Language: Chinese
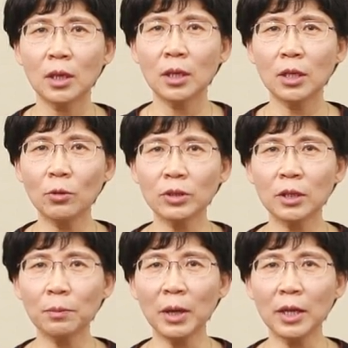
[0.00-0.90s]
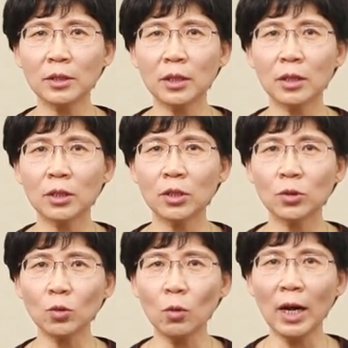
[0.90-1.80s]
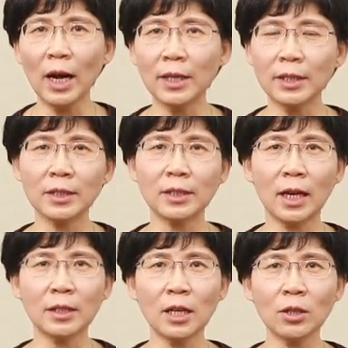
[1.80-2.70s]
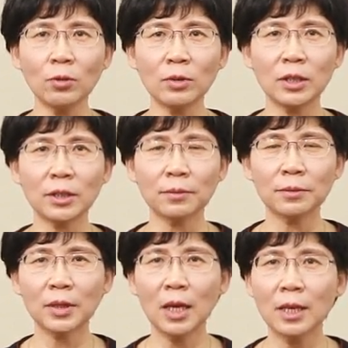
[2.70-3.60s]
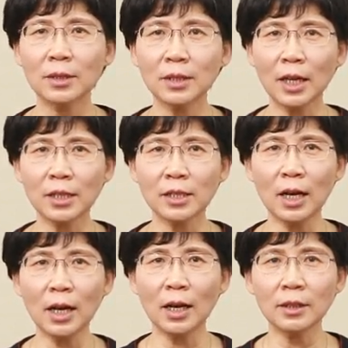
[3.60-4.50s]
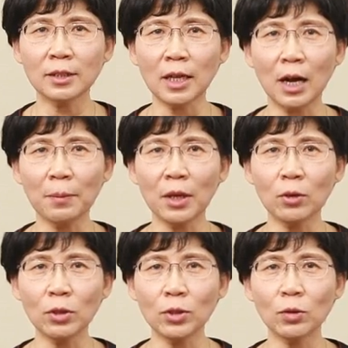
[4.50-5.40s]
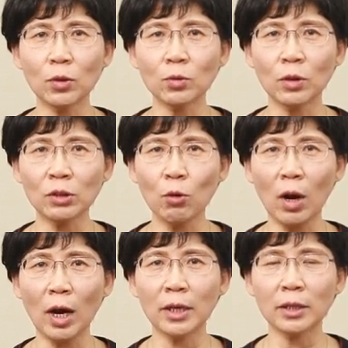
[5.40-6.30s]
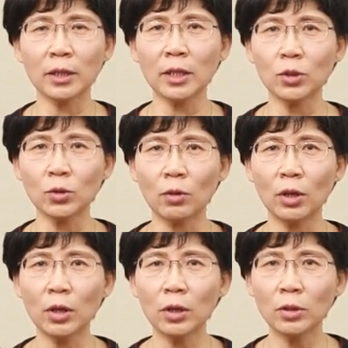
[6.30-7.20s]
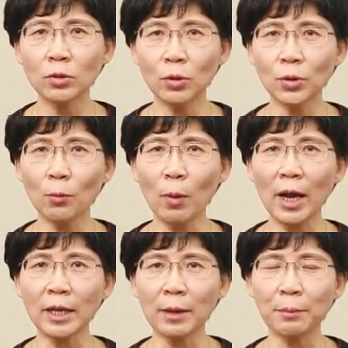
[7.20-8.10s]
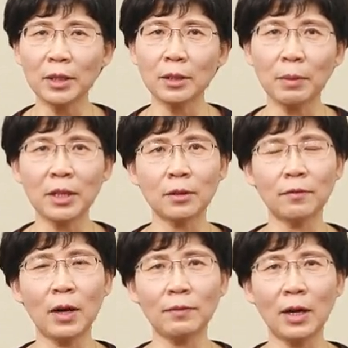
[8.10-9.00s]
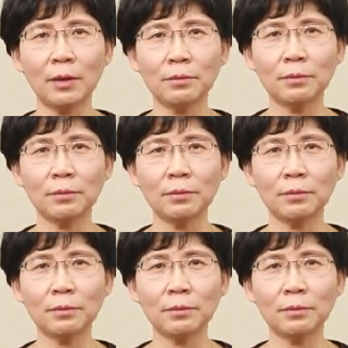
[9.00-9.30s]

六经辩证是东汉医家张仲景在《伤寒杂病论》中所创立的一种用于外感病的辩证方法。